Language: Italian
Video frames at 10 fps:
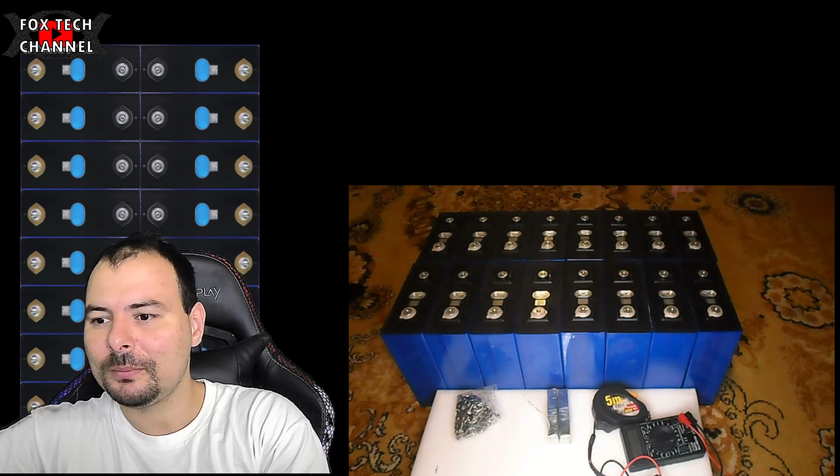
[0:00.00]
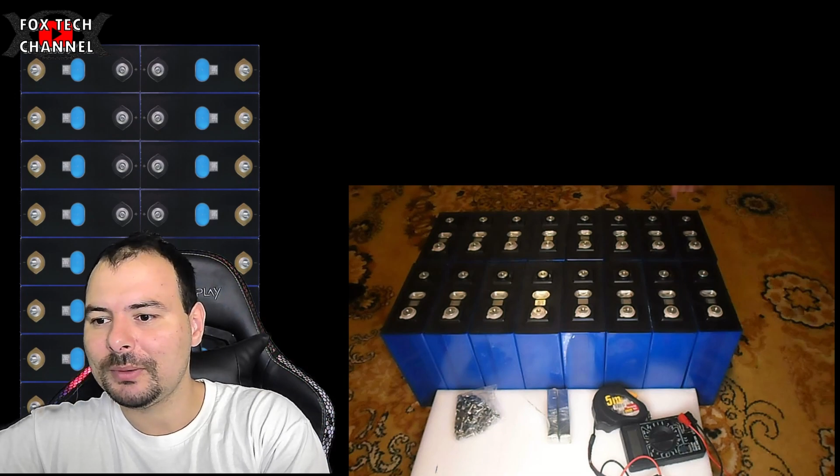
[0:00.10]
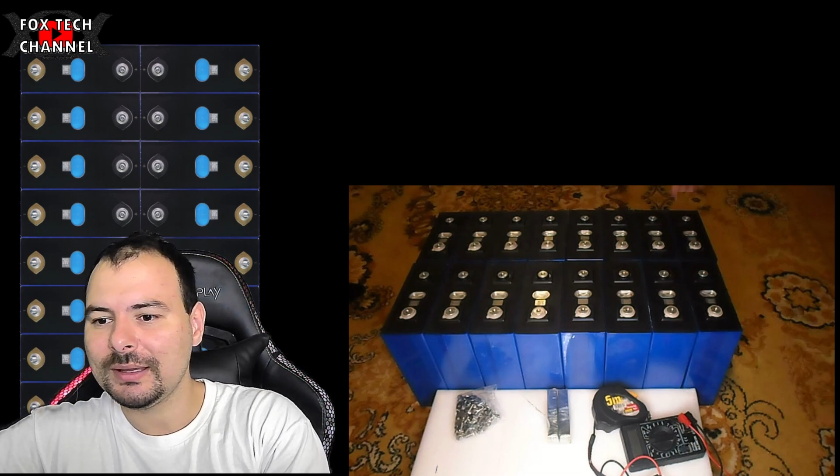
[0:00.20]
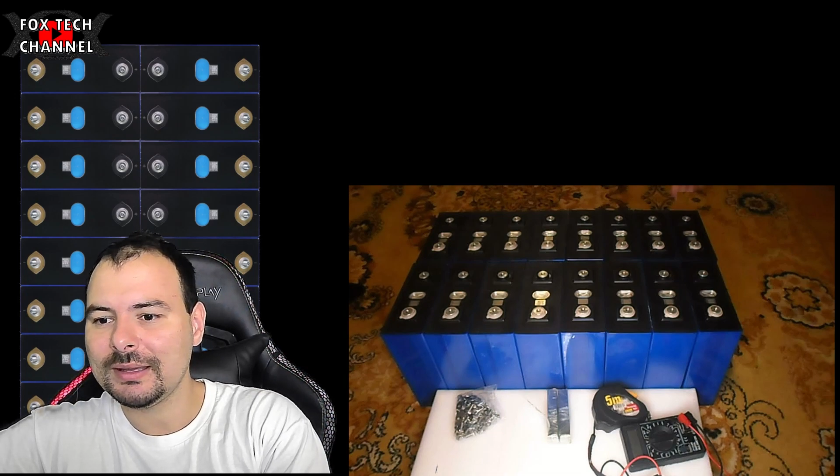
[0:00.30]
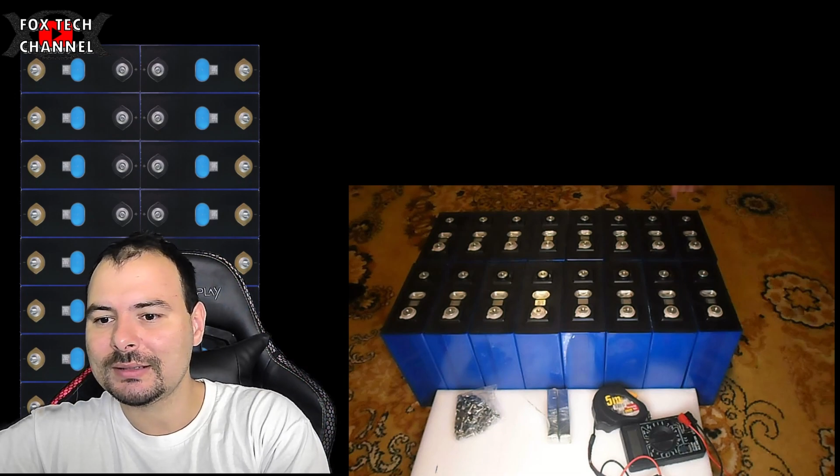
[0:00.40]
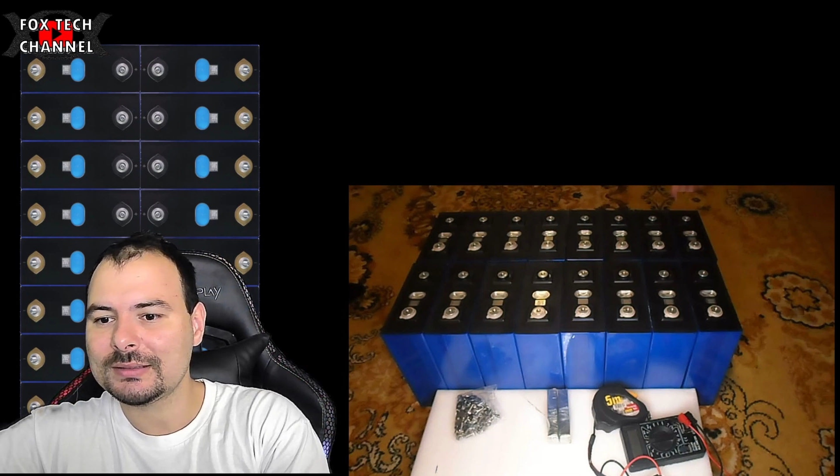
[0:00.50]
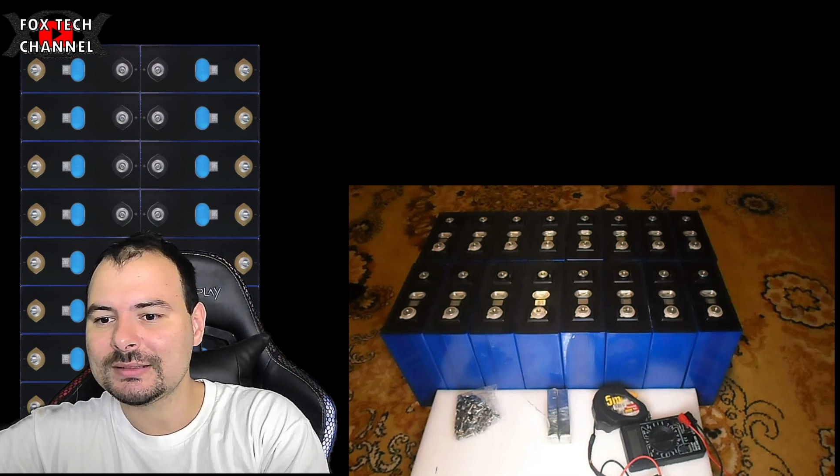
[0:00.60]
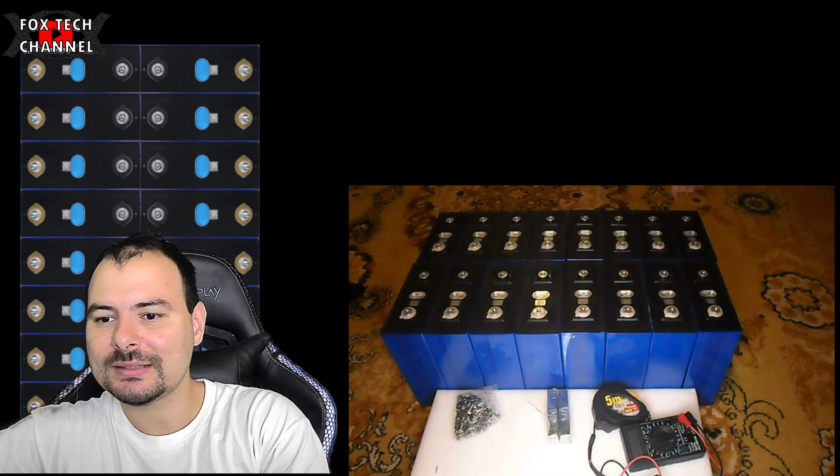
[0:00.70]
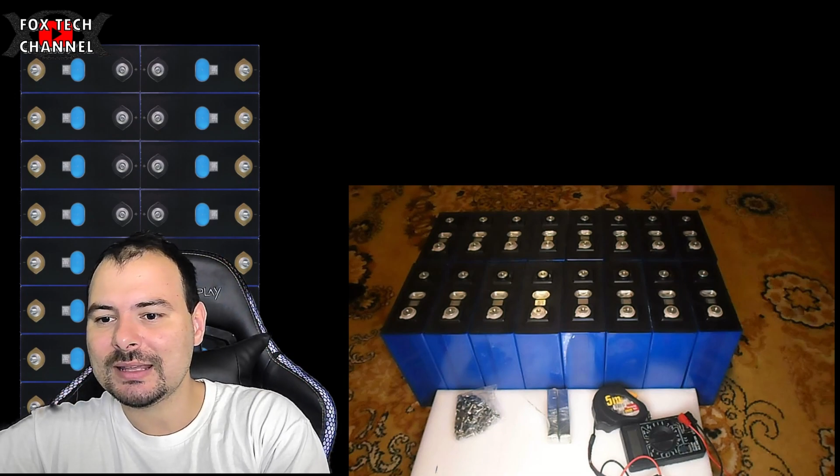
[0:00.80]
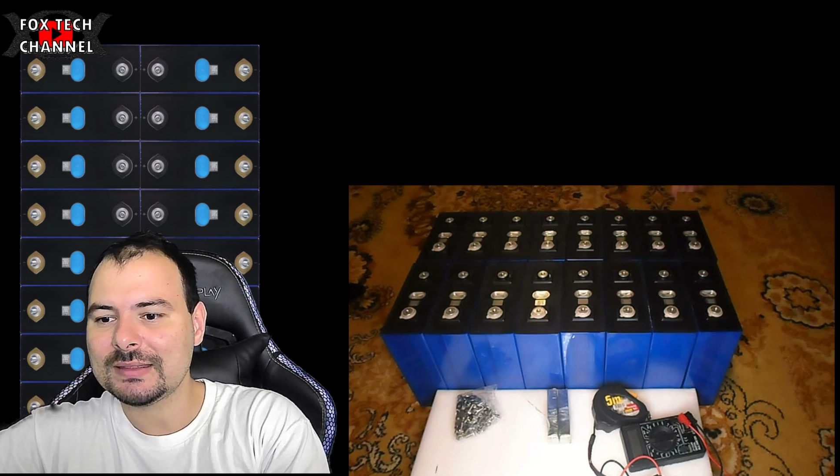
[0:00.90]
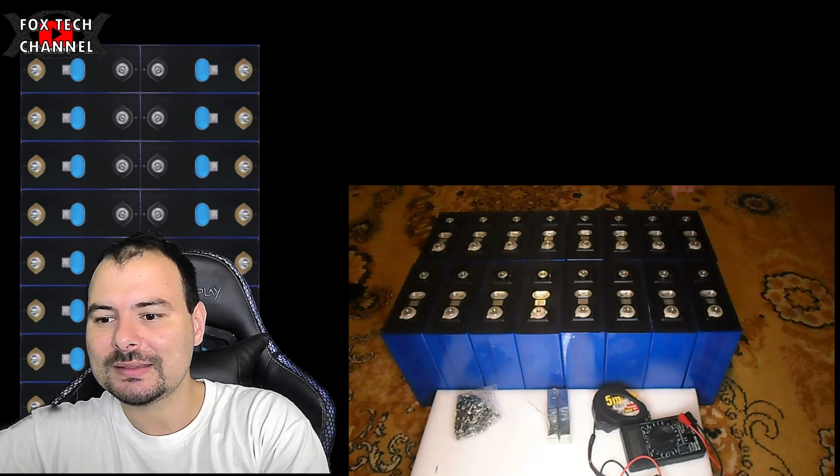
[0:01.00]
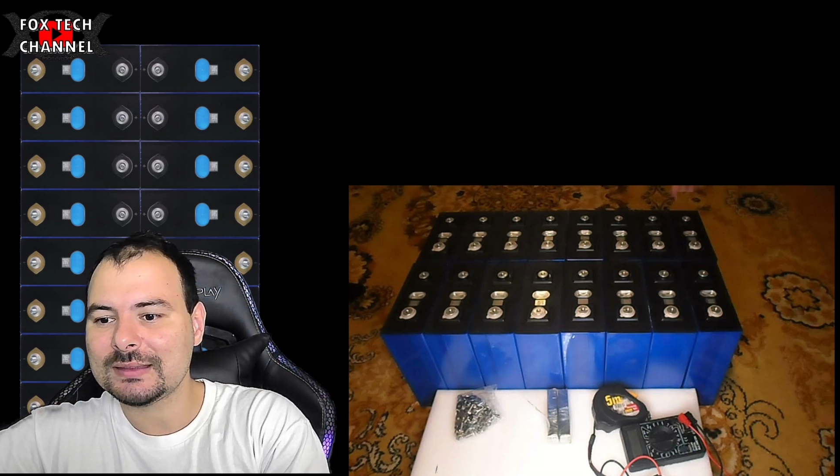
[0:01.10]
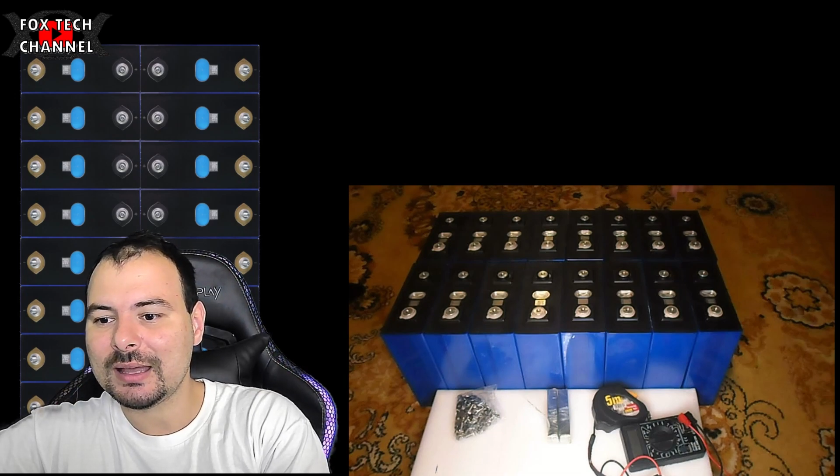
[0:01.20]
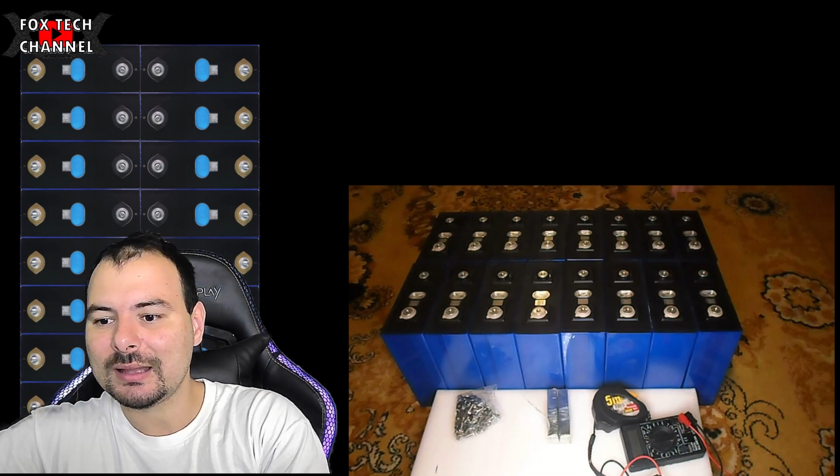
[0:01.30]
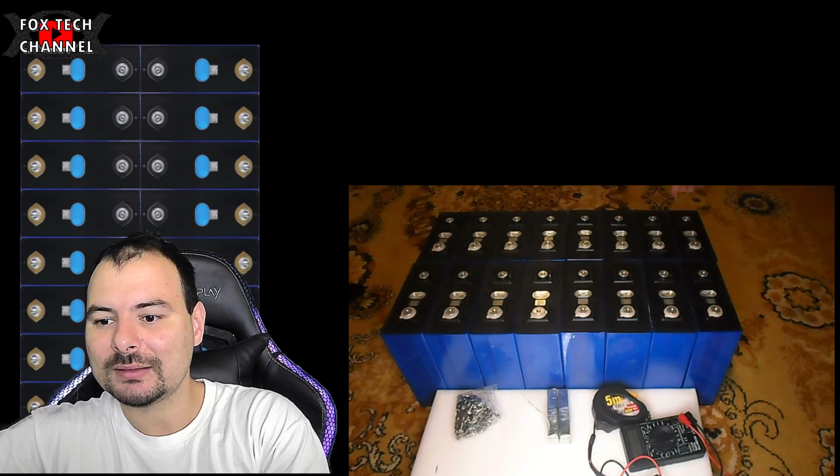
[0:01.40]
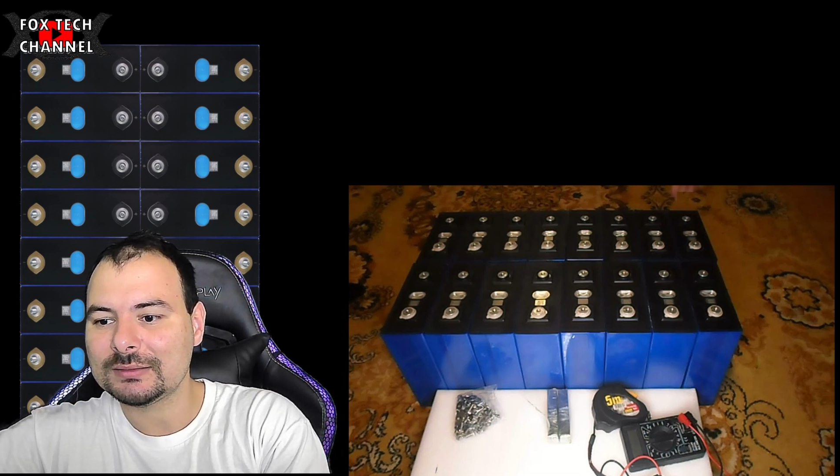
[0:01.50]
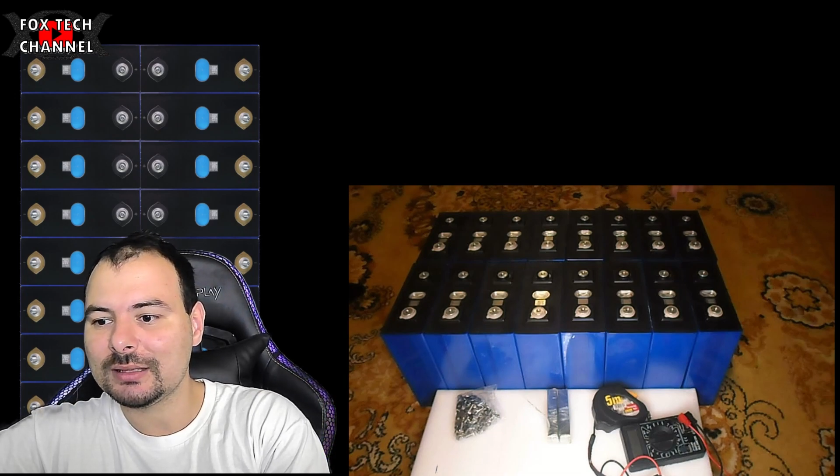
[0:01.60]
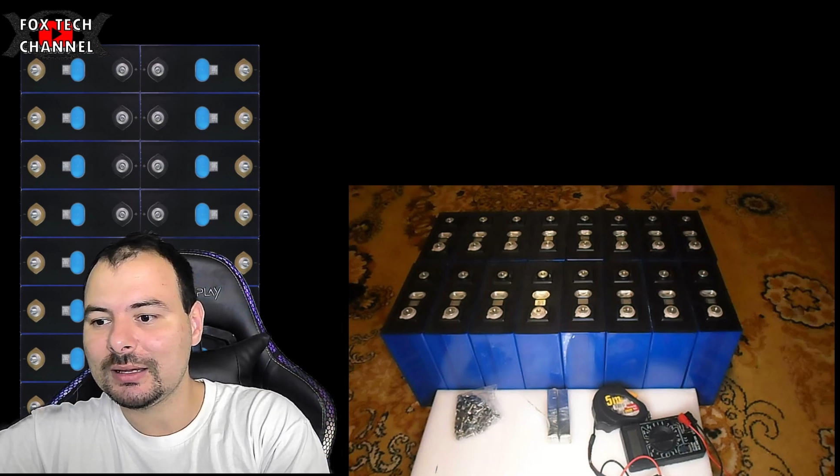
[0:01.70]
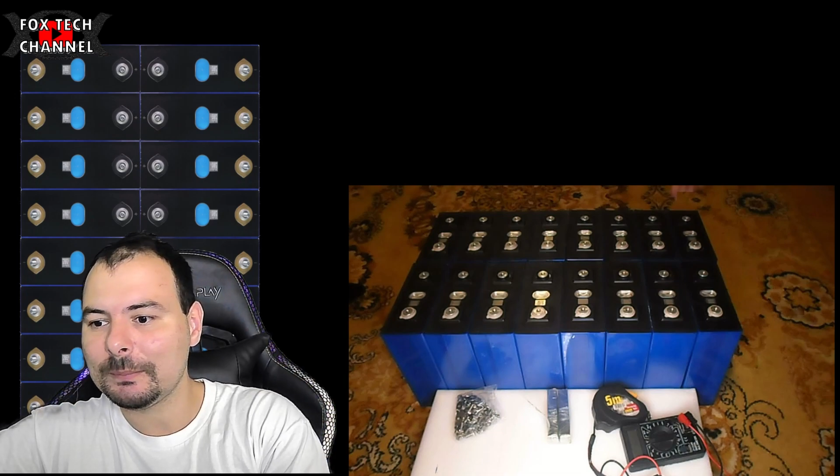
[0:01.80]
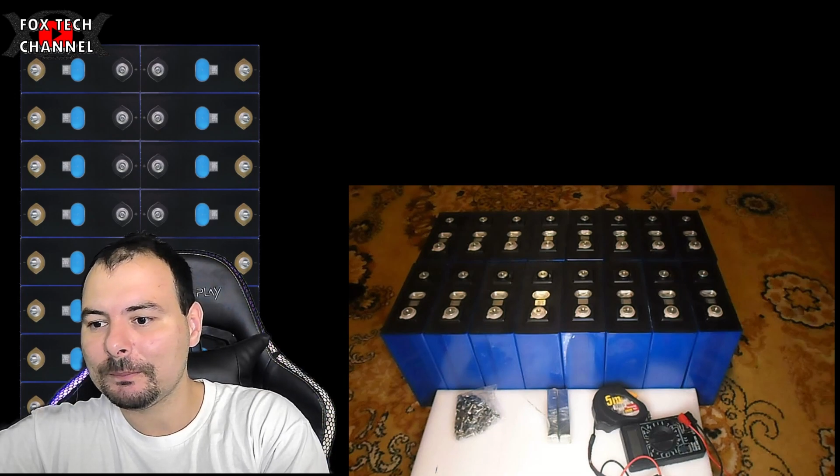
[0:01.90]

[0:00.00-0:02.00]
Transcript: per 70